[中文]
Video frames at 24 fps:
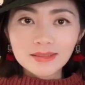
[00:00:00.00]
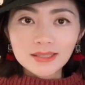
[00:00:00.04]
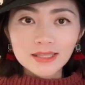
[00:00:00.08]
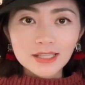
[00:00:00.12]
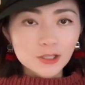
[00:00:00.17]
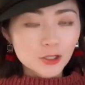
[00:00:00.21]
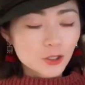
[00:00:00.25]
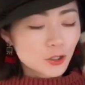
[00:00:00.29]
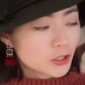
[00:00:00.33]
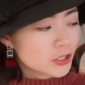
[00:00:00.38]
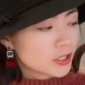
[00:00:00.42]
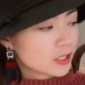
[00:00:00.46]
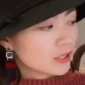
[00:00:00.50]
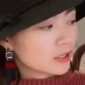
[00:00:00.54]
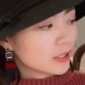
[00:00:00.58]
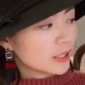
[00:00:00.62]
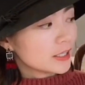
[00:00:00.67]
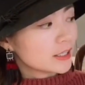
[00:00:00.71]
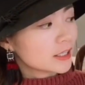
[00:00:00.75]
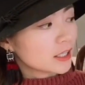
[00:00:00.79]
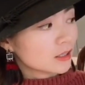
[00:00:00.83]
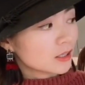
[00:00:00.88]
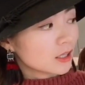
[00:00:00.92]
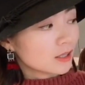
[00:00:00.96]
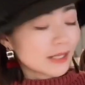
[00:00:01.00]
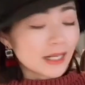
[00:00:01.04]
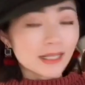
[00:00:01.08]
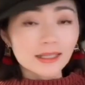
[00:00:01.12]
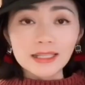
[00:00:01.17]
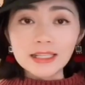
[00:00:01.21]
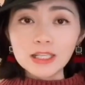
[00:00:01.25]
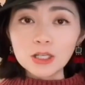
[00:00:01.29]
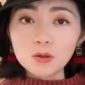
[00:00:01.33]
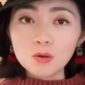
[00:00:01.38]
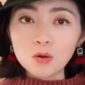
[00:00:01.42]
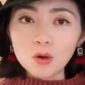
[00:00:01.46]
也就是可以找到它的
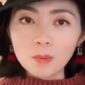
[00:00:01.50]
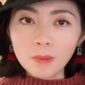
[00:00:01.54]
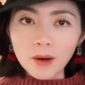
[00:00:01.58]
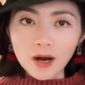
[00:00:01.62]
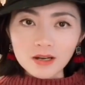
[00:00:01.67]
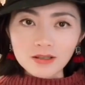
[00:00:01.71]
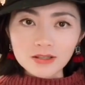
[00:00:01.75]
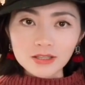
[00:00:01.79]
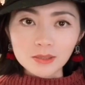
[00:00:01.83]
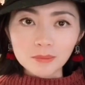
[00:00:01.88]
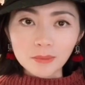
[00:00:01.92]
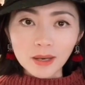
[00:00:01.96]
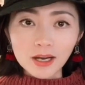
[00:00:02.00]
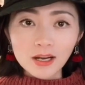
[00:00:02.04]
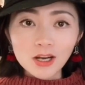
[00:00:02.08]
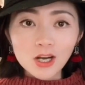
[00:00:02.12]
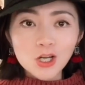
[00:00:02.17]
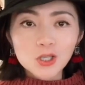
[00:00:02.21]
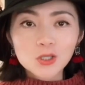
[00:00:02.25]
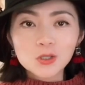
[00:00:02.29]
equal parts 吗？